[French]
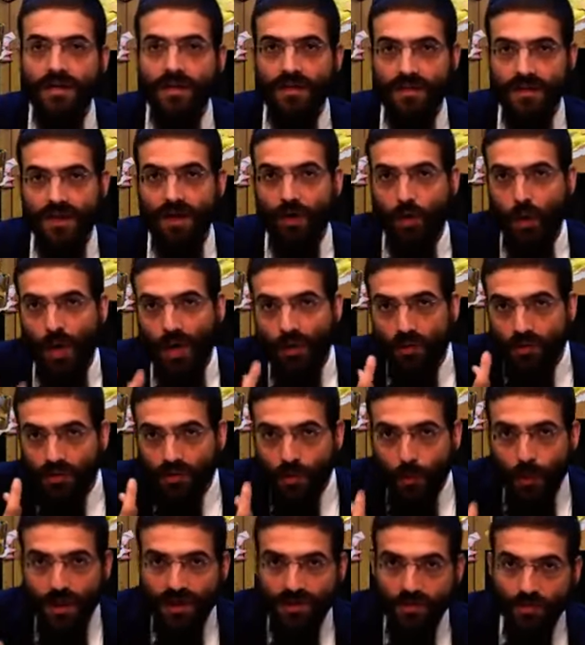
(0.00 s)
C'est-à-dire que la
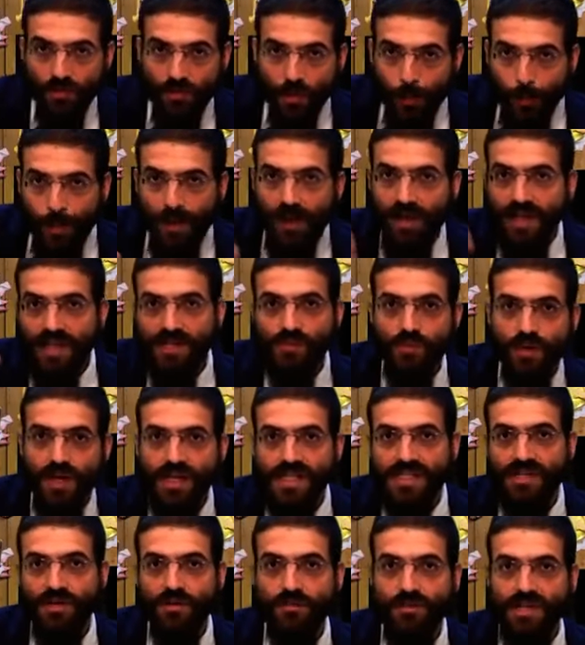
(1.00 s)
consommation de pain dans la
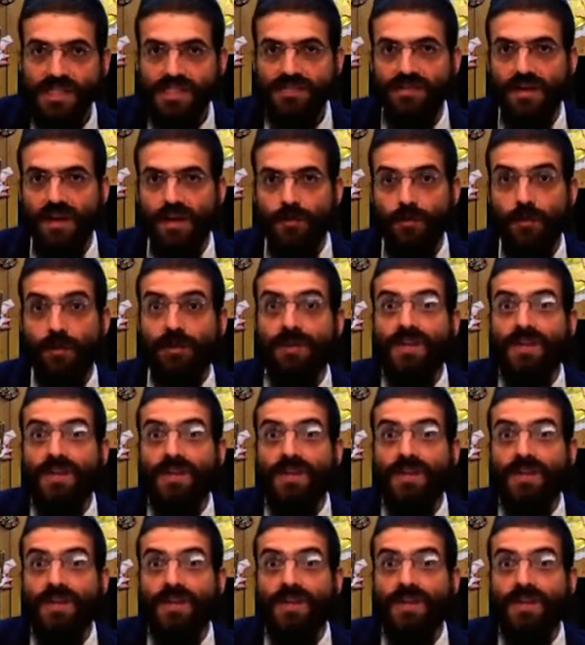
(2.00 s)
souka, c'est une mitzvah.